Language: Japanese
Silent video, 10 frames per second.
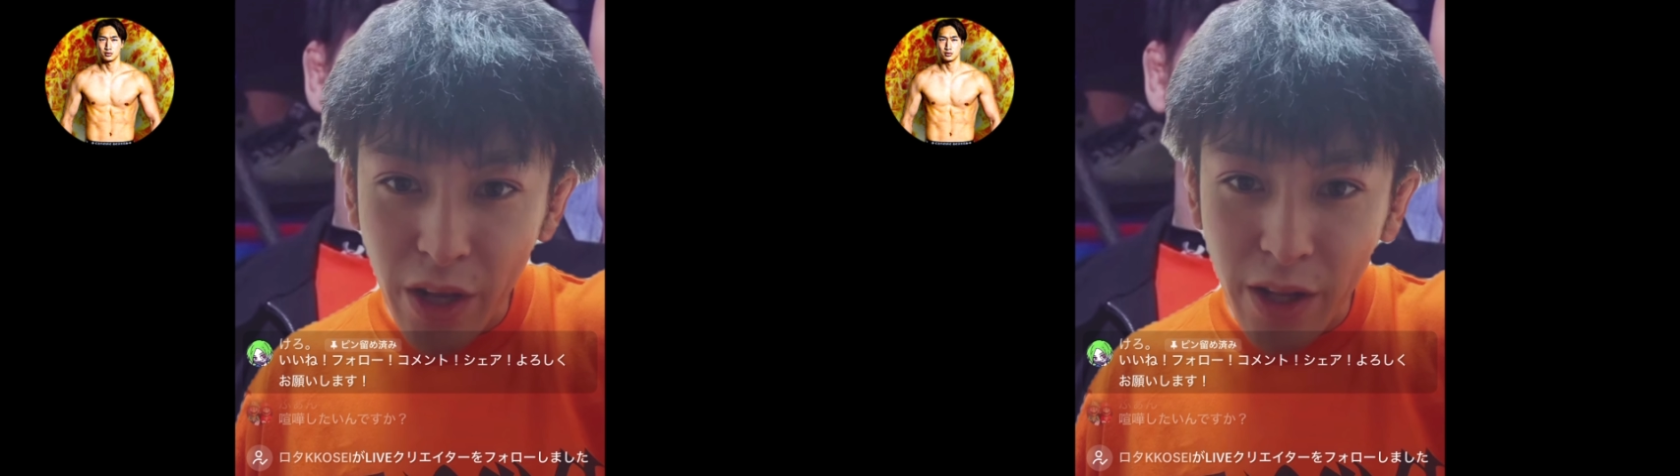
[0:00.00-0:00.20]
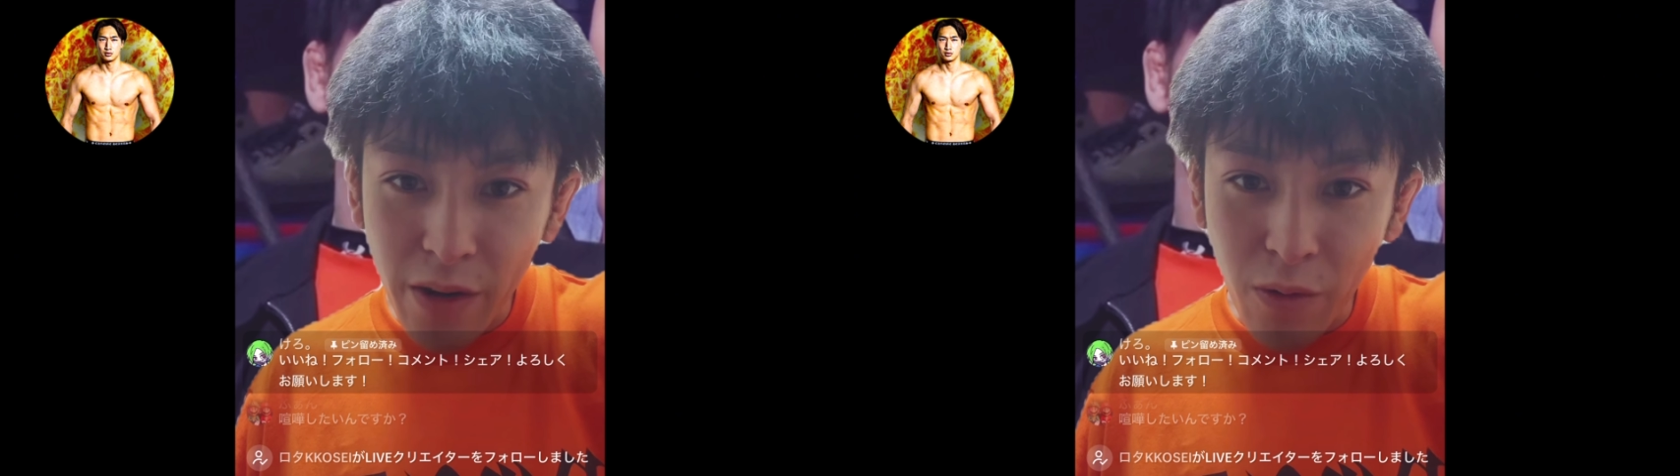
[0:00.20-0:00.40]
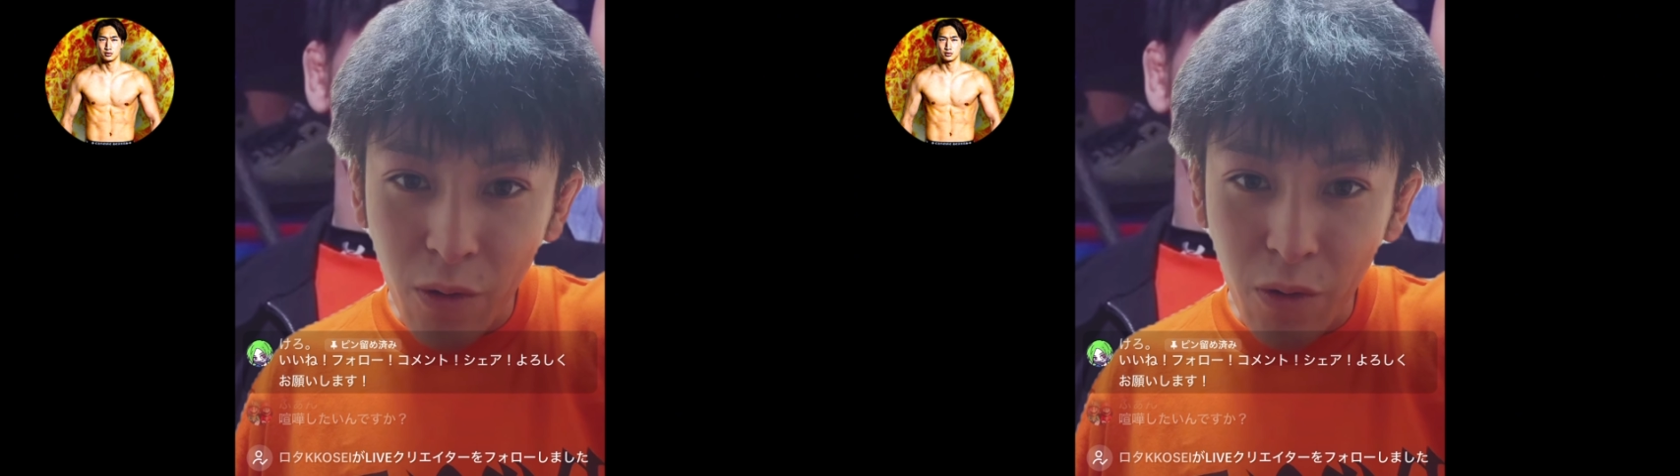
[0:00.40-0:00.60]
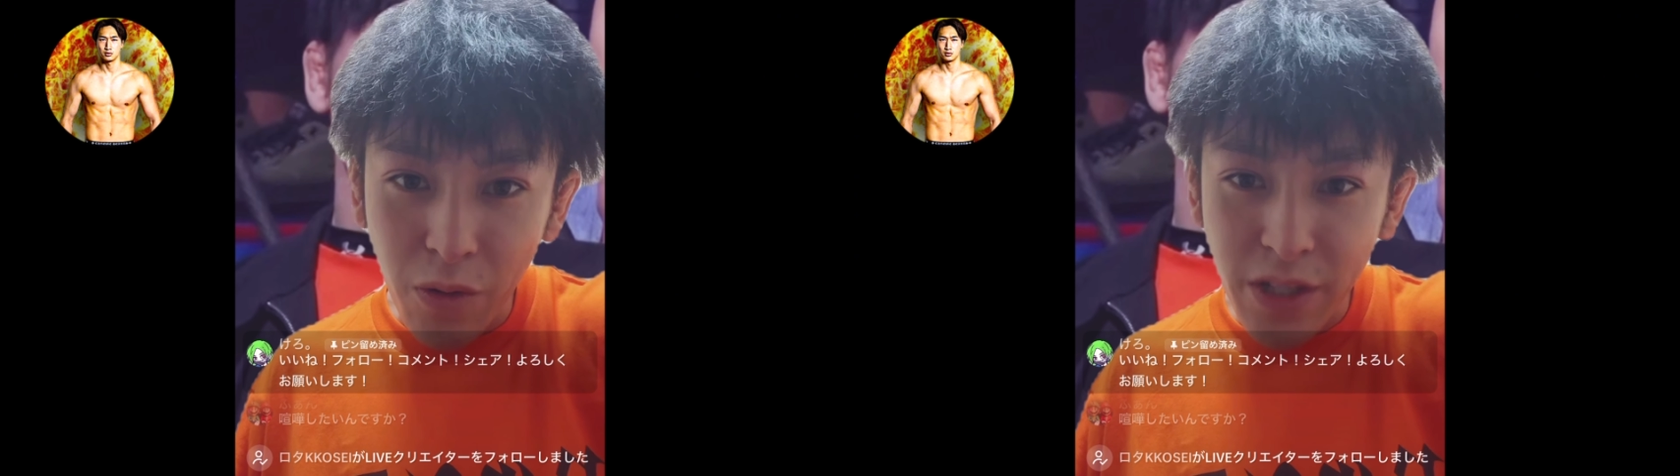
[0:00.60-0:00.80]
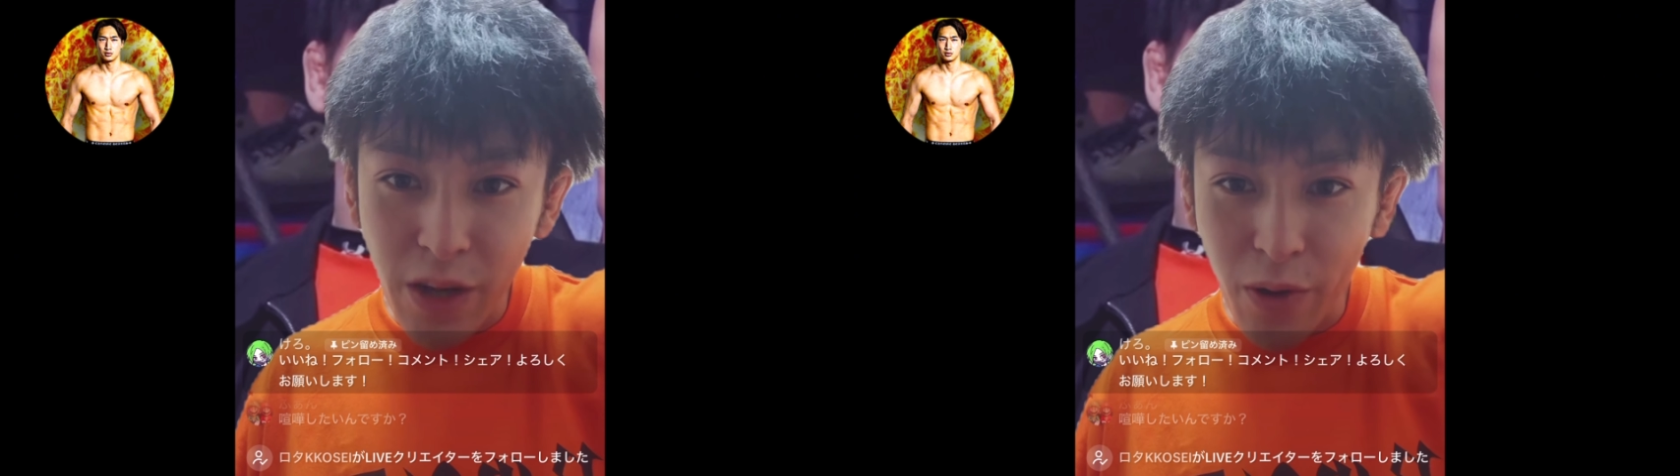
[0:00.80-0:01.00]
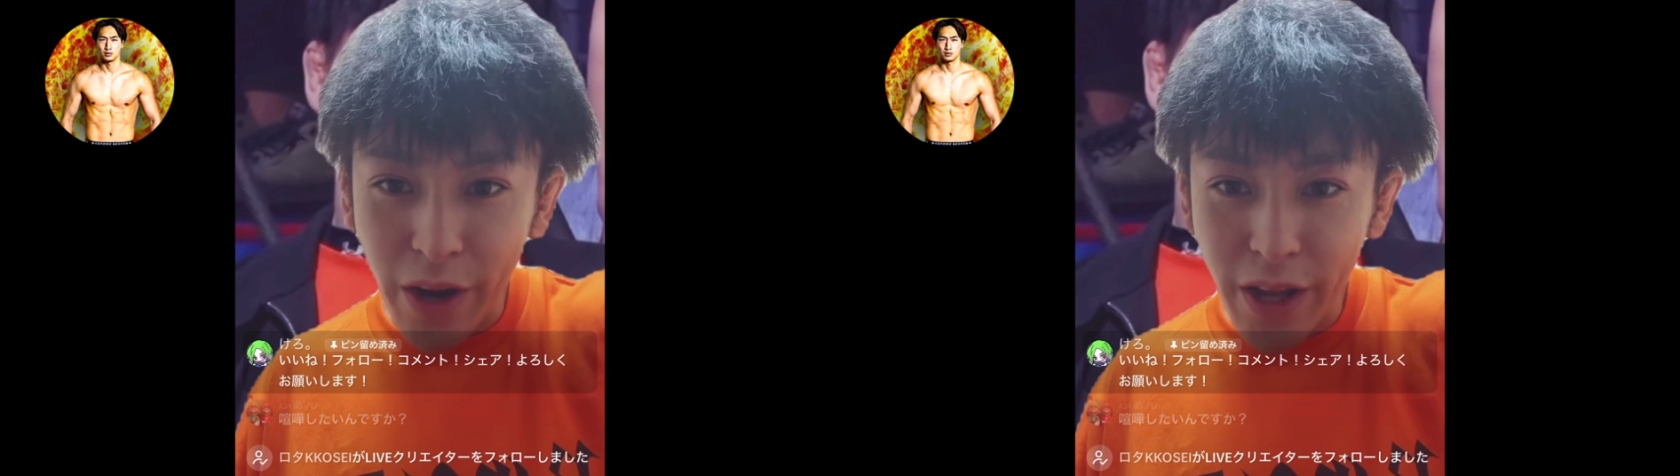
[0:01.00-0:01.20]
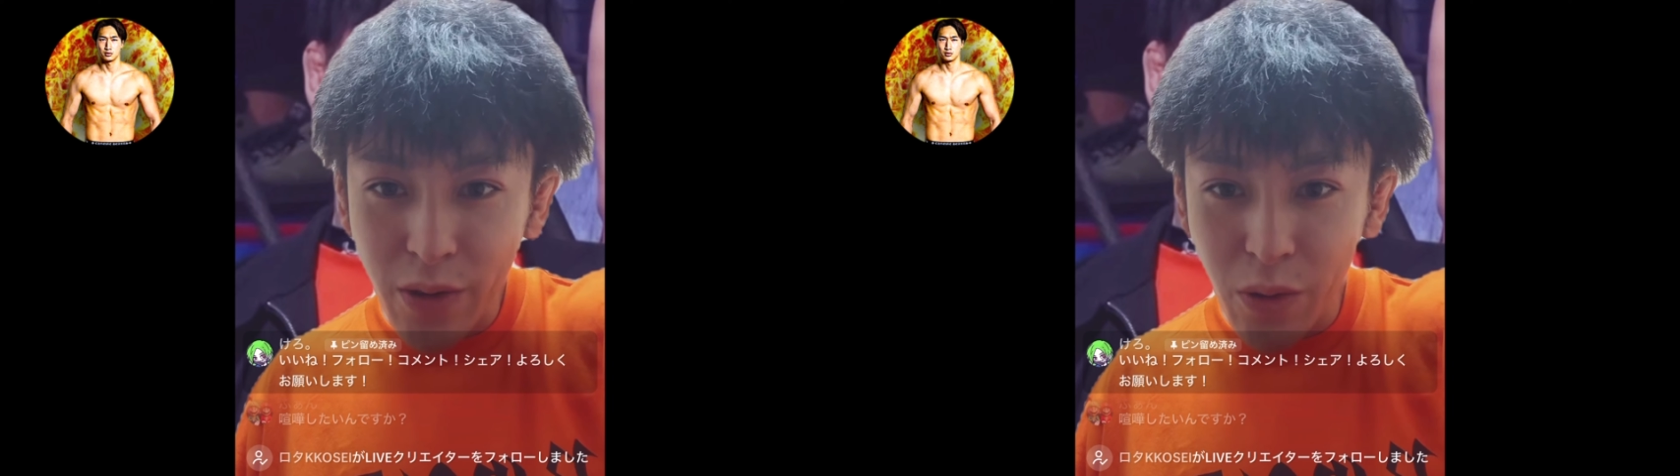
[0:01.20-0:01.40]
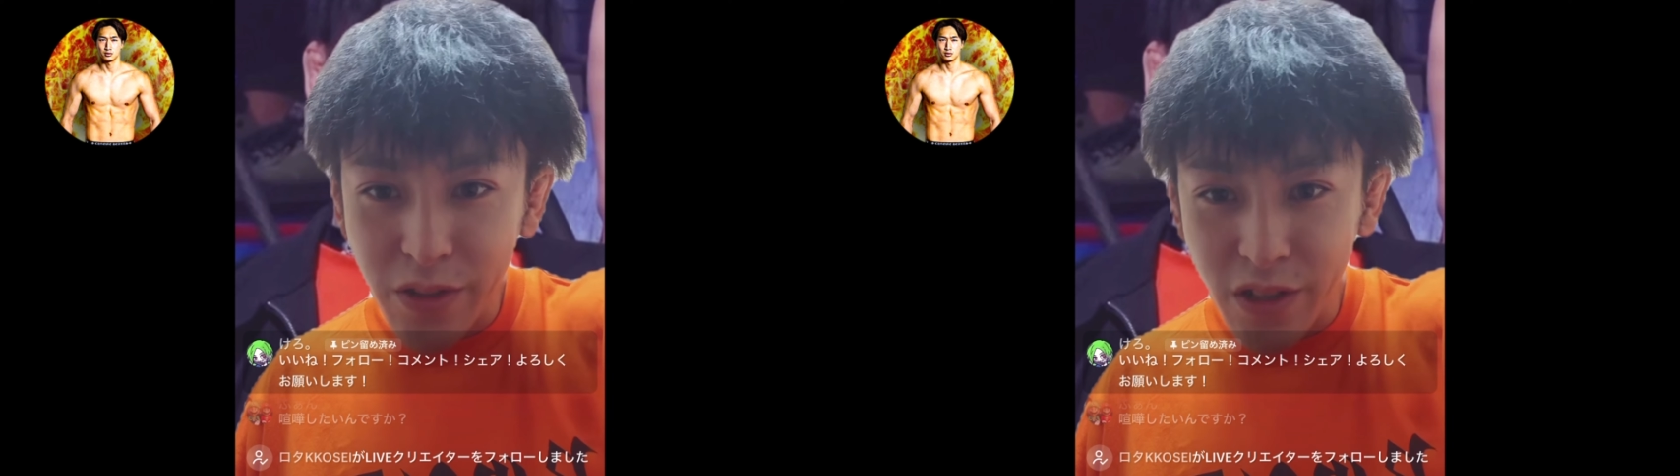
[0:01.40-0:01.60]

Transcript: ただの高校生、ほらありがとう。